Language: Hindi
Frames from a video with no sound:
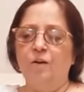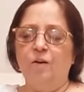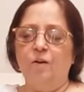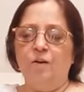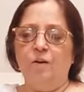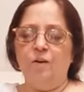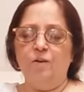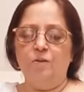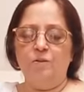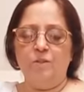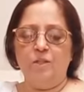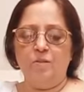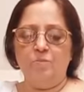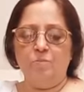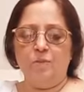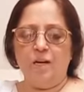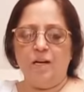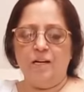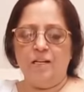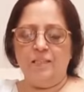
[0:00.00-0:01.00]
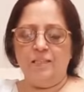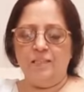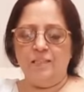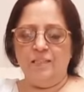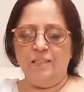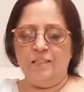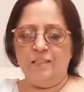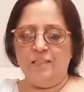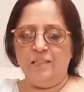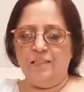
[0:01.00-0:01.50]
और उसके बाद
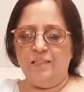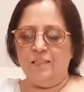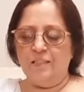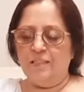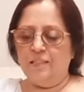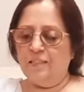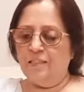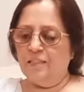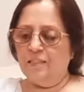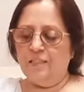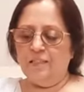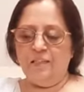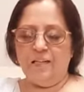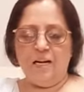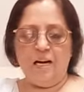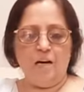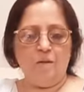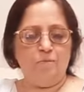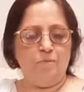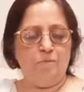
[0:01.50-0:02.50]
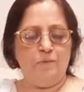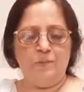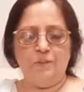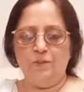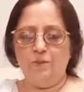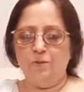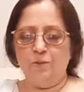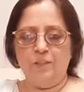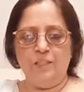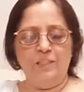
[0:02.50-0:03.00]
आप
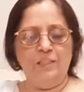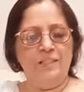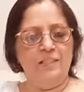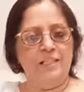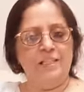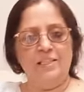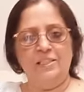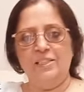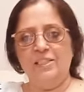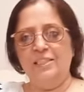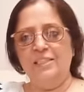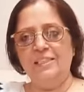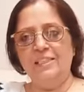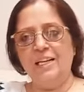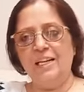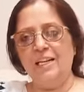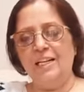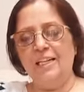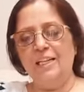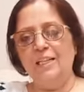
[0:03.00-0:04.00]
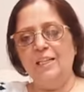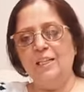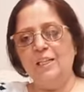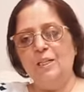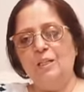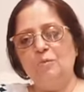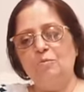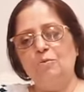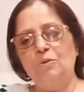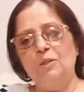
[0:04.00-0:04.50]
चौथे दिन घर चली जाएंगी
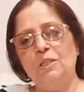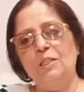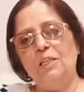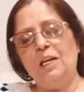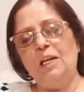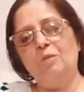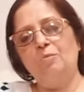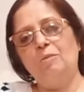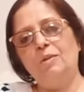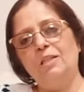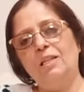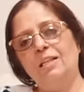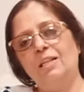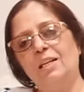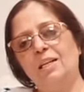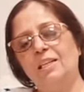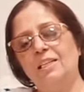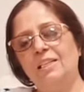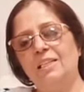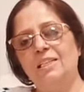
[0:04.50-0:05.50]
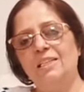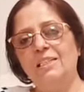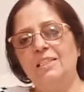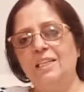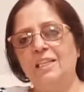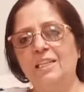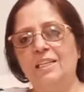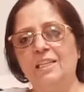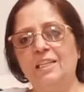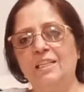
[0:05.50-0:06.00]
मुझे यही पता था कि दस
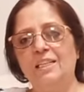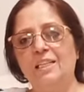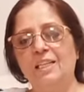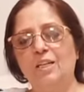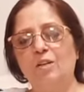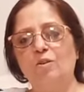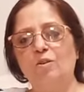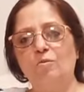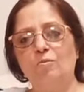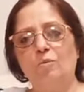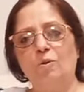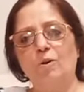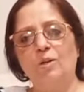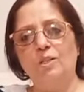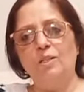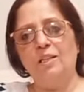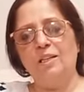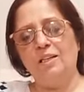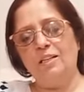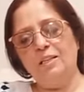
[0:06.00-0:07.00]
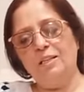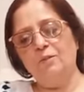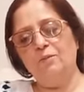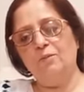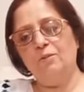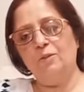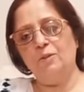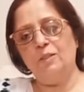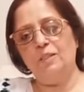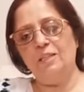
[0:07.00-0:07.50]
दिन लगते और बहुत तकलीफ़
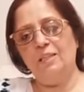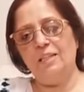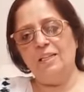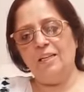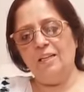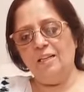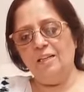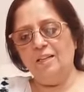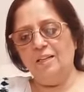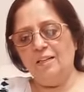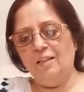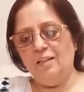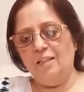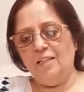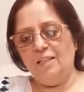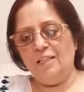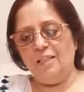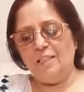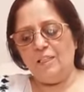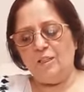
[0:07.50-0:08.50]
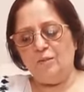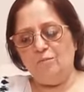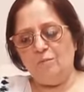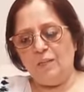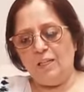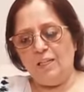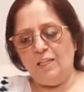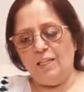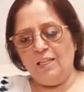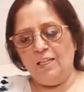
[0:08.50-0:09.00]
होती है
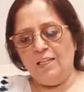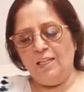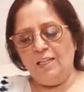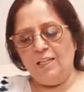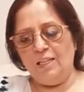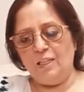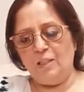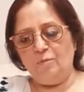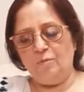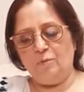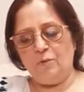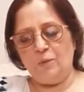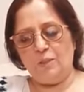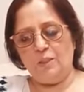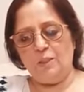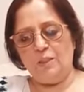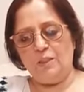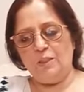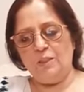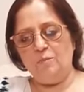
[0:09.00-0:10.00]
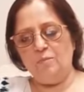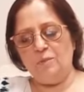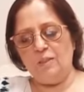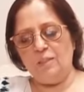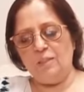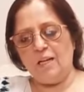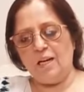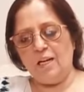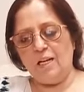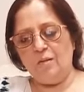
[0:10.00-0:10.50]
इसमें इस प्रोसीजर में
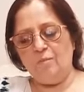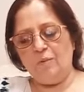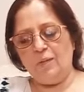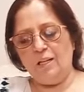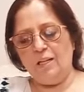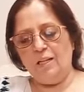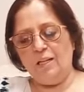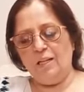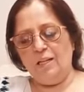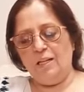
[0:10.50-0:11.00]
सारे में